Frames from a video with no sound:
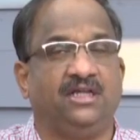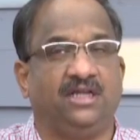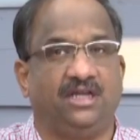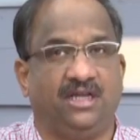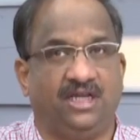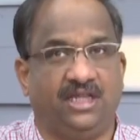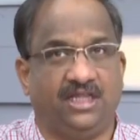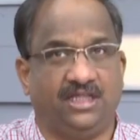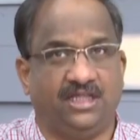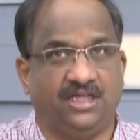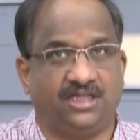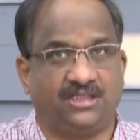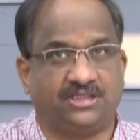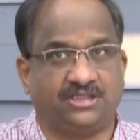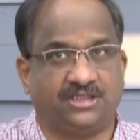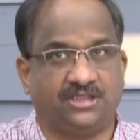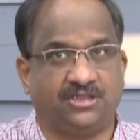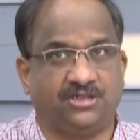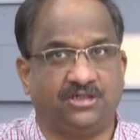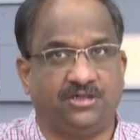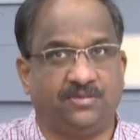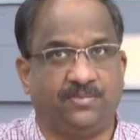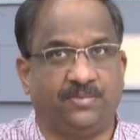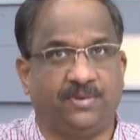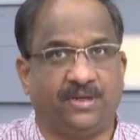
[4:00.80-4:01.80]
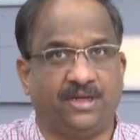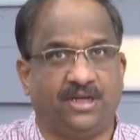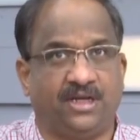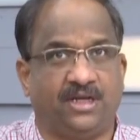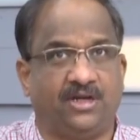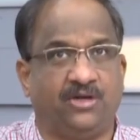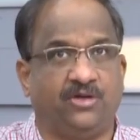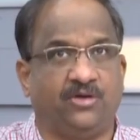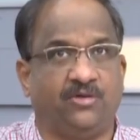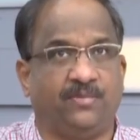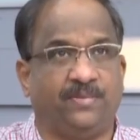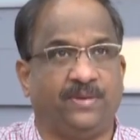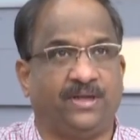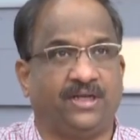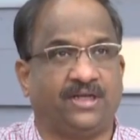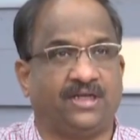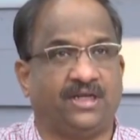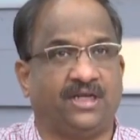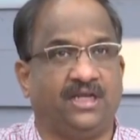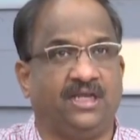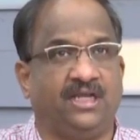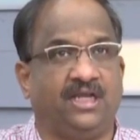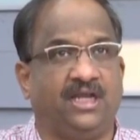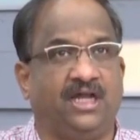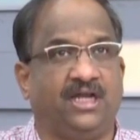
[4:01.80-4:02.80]
లేదా చంద్రుని అడుగు
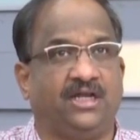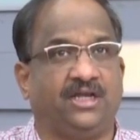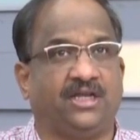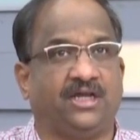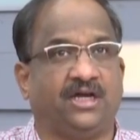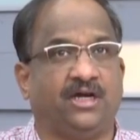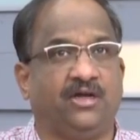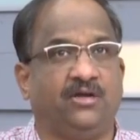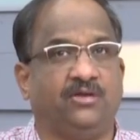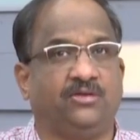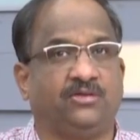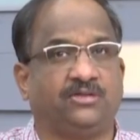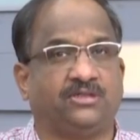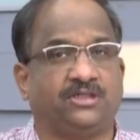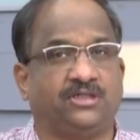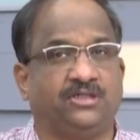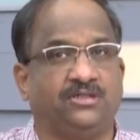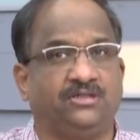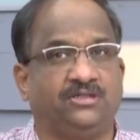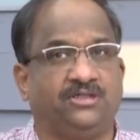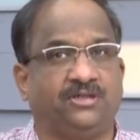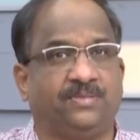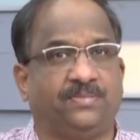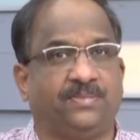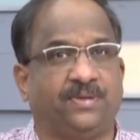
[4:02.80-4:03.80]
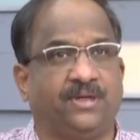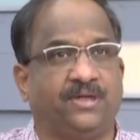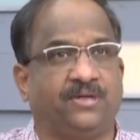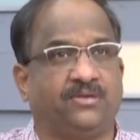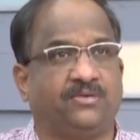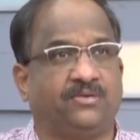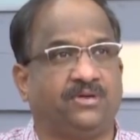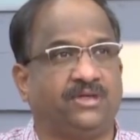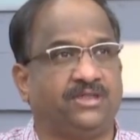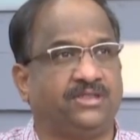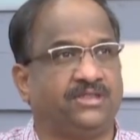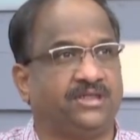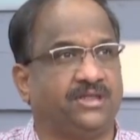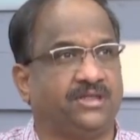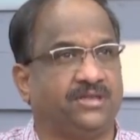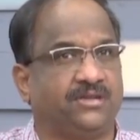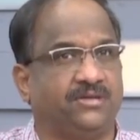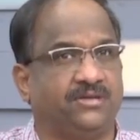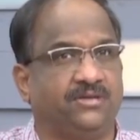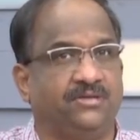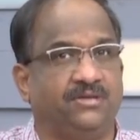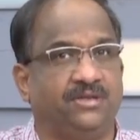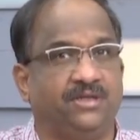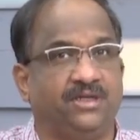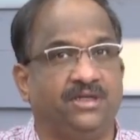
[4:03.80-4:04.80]
పెట్టాలి ఇలాంటి ఆలోచనలు జపాన్ కూడా
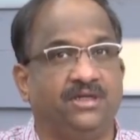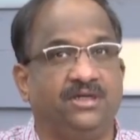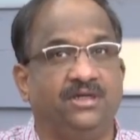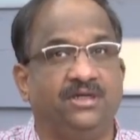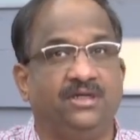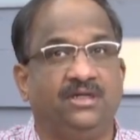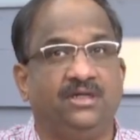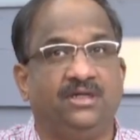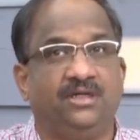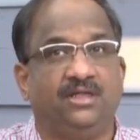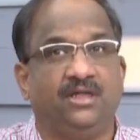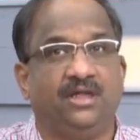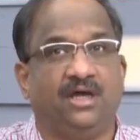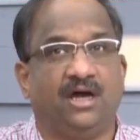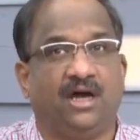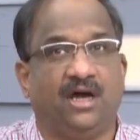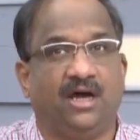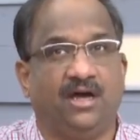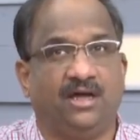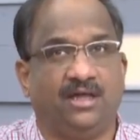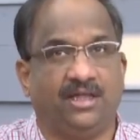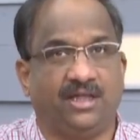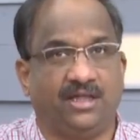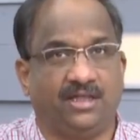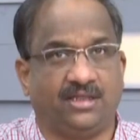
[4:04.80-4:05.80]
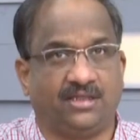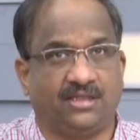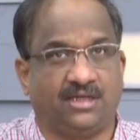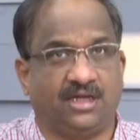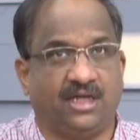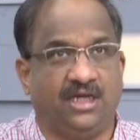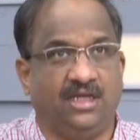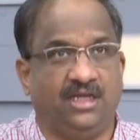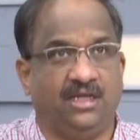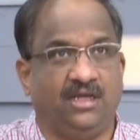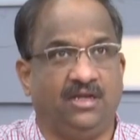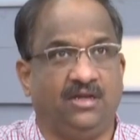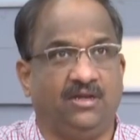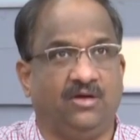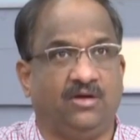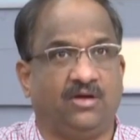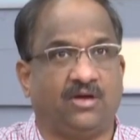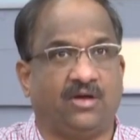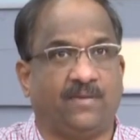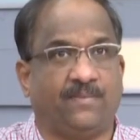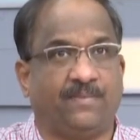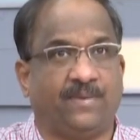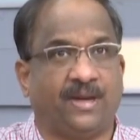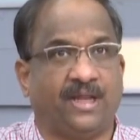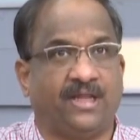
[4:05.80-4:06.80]
చేస్తుంది ఇజ్రాయిల్
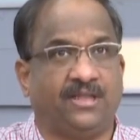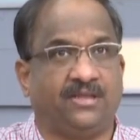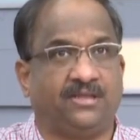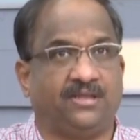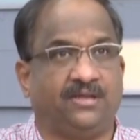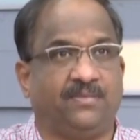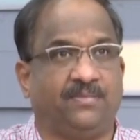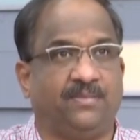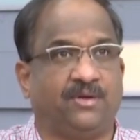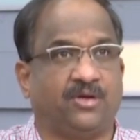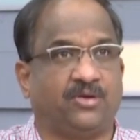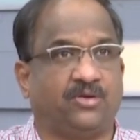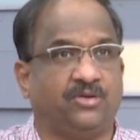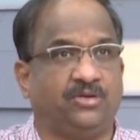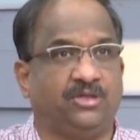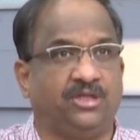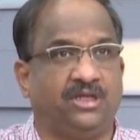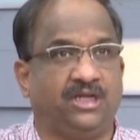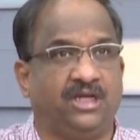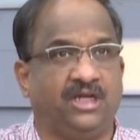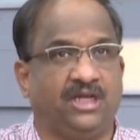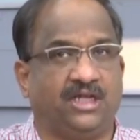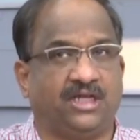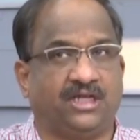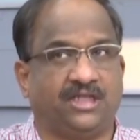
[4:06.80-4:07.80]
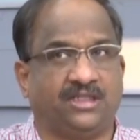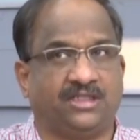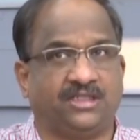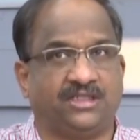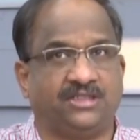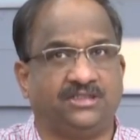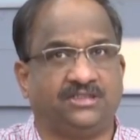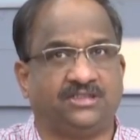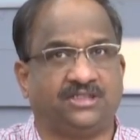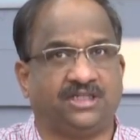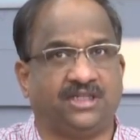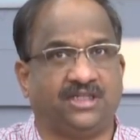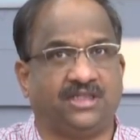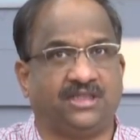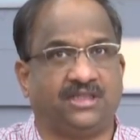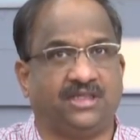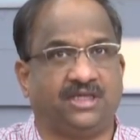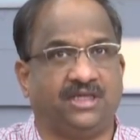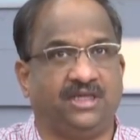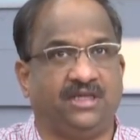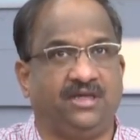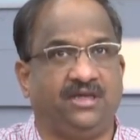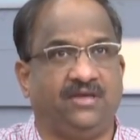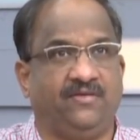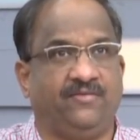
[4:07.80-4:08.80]
ఒక ప్రయత్నం కొద్ది నెలల క్రితం
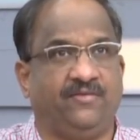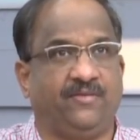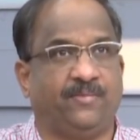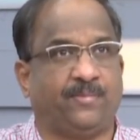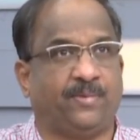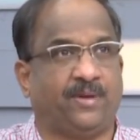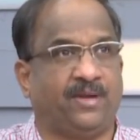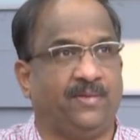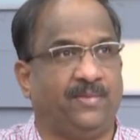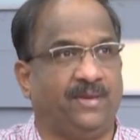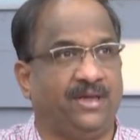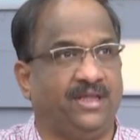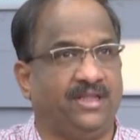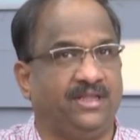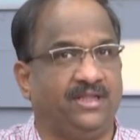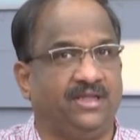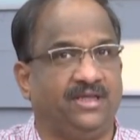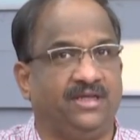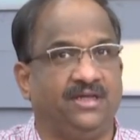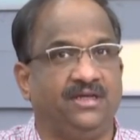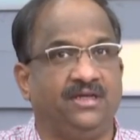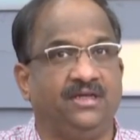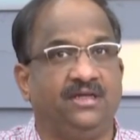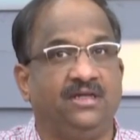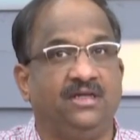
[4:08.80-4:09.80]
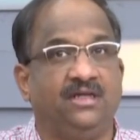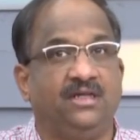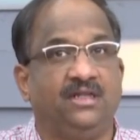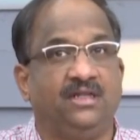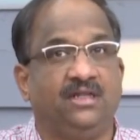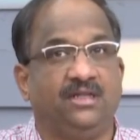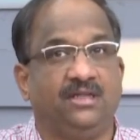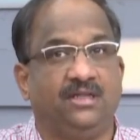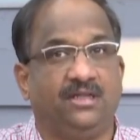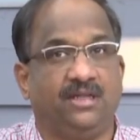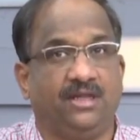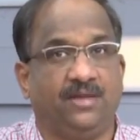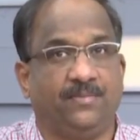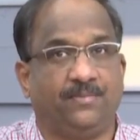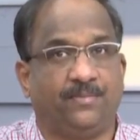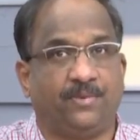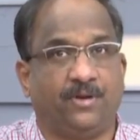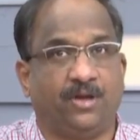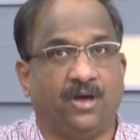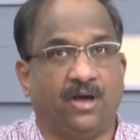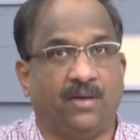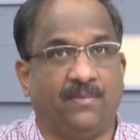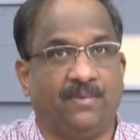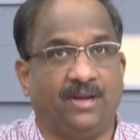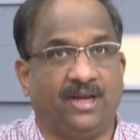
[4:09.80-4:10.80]
చేసి విఫలమైంది ఇప్పుడు
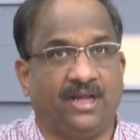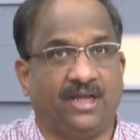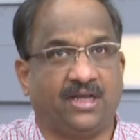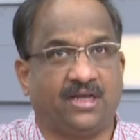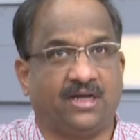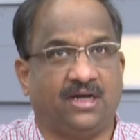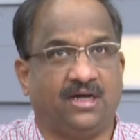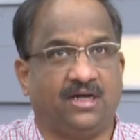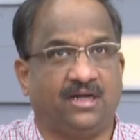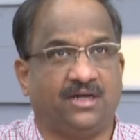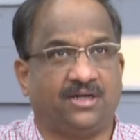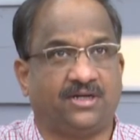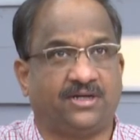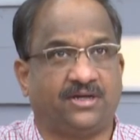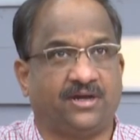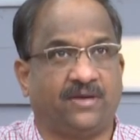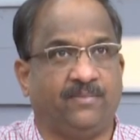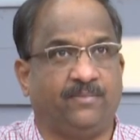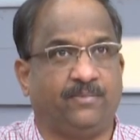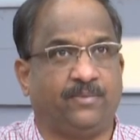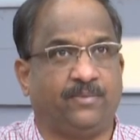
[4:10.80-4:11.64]
అమెరికా ట్రంప్